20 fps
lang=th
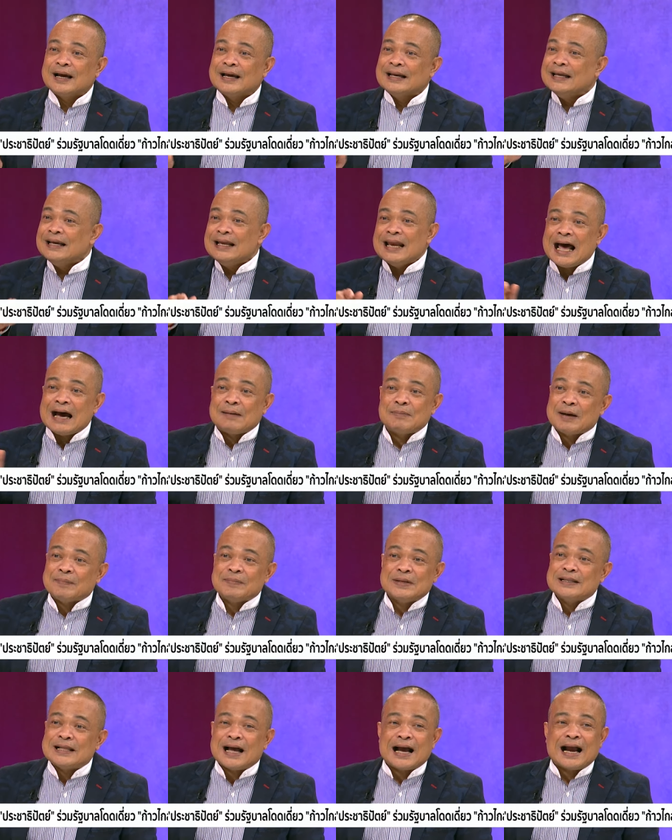ไอ้ลีลาแบ
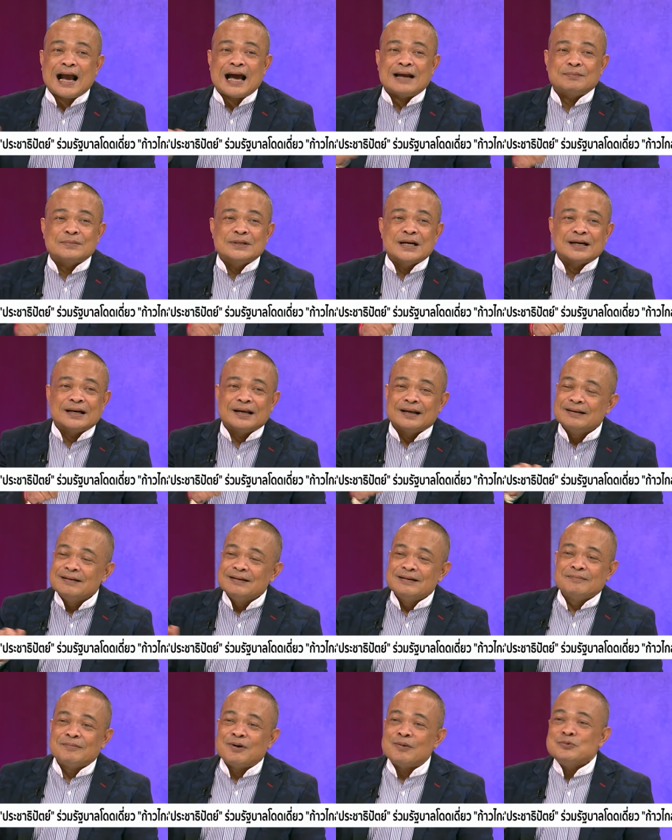บนี้ทางการเมืองเนี่ย
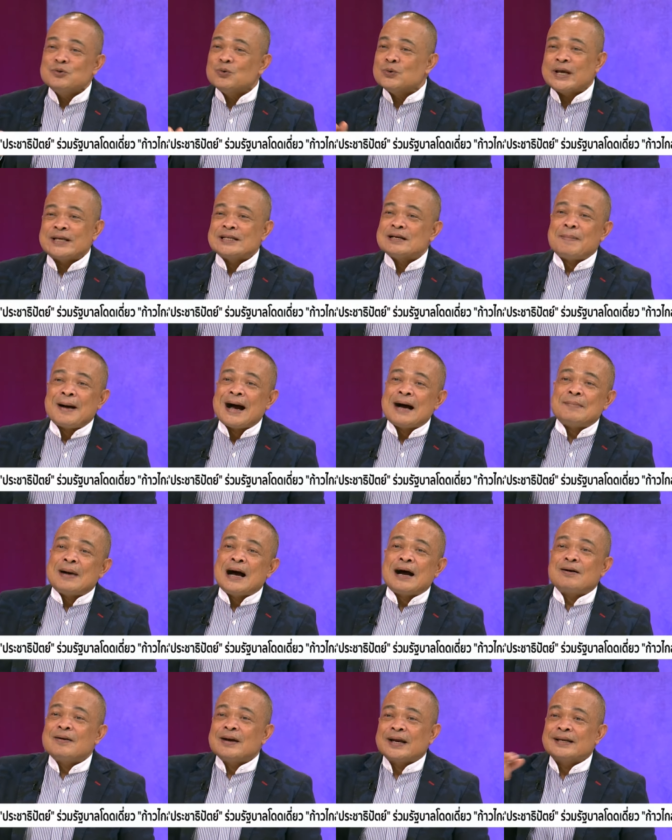ผมอยู่ในสภา
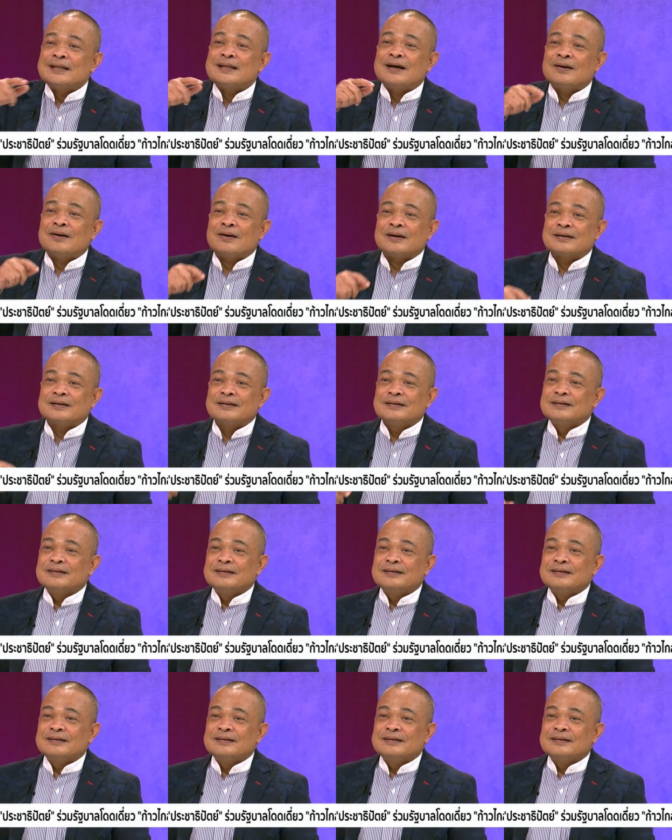มาก็เห็นตลอด